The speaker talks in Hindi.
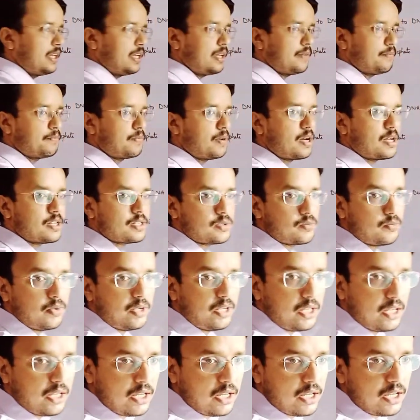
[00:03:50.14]
के पास में
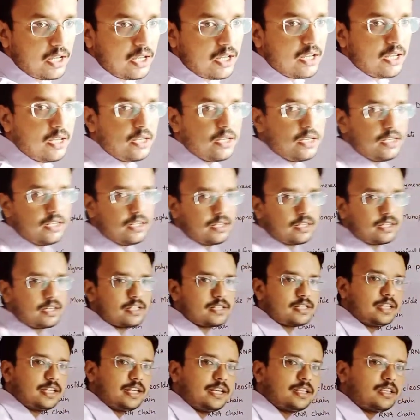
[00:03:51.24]

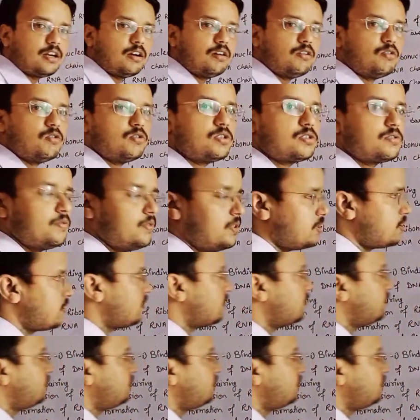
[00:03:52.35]
किसने किया था विज